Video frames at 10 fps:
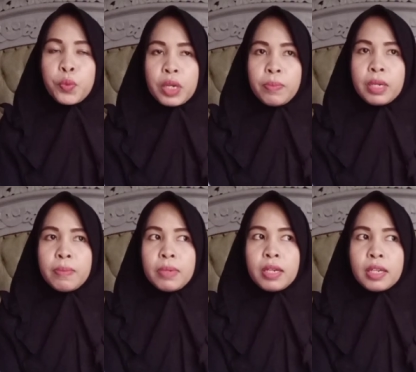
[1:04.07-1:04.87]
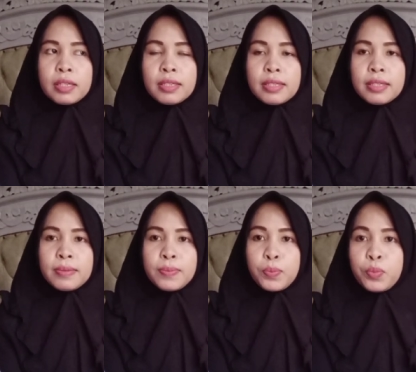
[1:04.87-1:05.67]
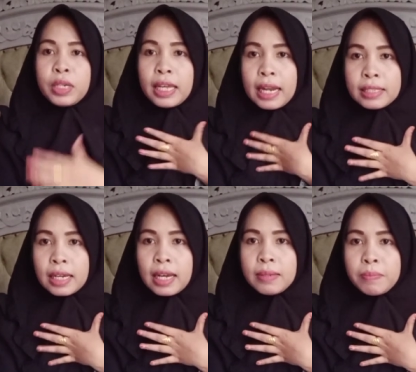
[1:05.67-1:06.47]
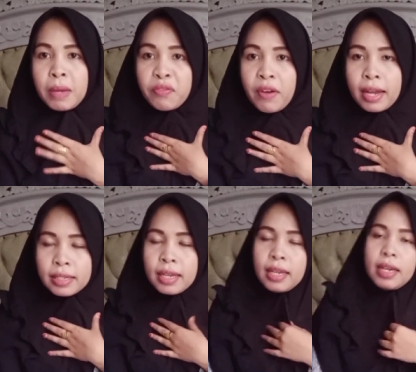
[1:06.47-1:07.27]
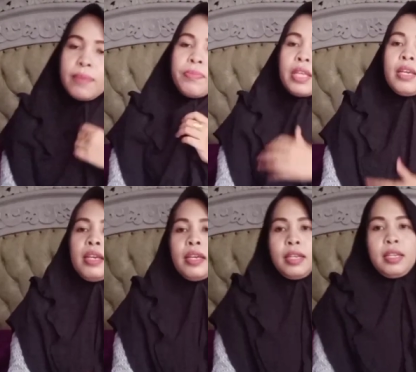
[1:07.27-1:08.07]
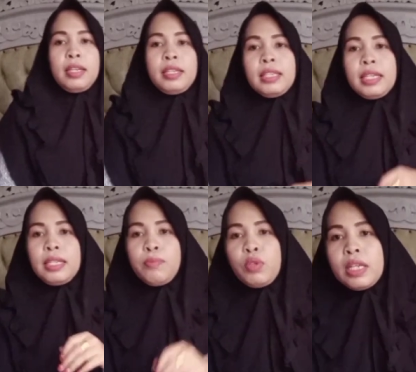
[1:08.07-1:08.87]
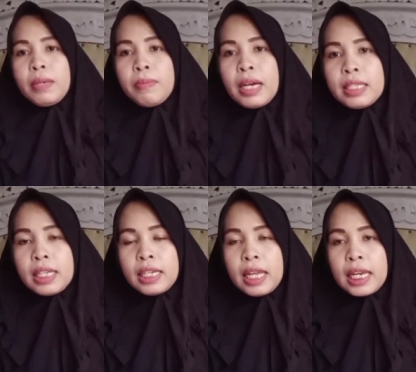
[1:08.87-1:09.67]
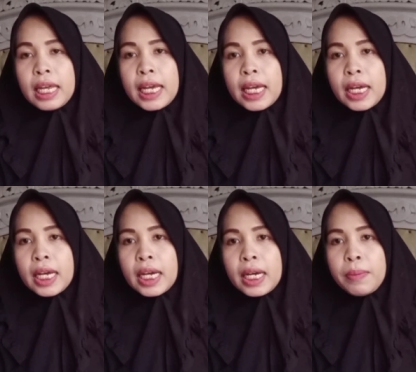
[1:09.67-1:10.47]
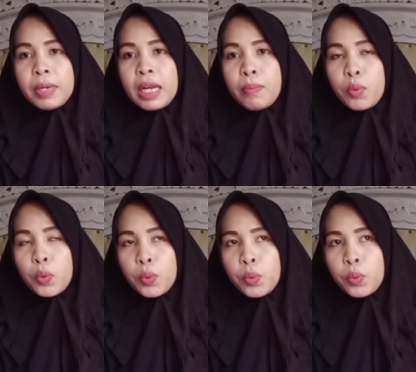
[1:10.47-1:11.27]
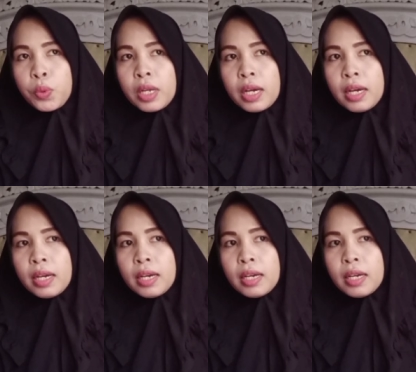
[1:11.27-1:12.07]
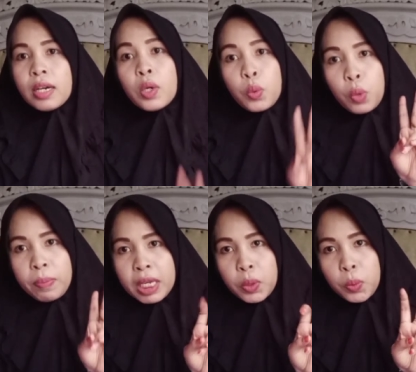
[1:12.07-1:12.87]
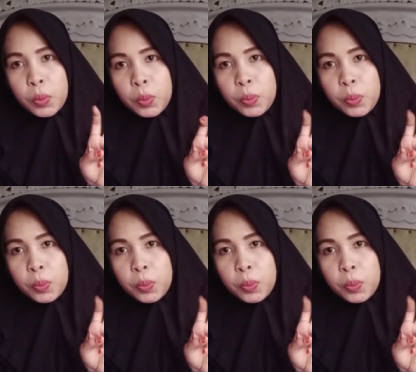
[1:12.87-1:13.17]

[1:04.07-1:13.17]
udah benar-benar eh, Bunda rasakan manfaatnya ya jadi Bunda yang mengajarin Naila menabung udah dua minggu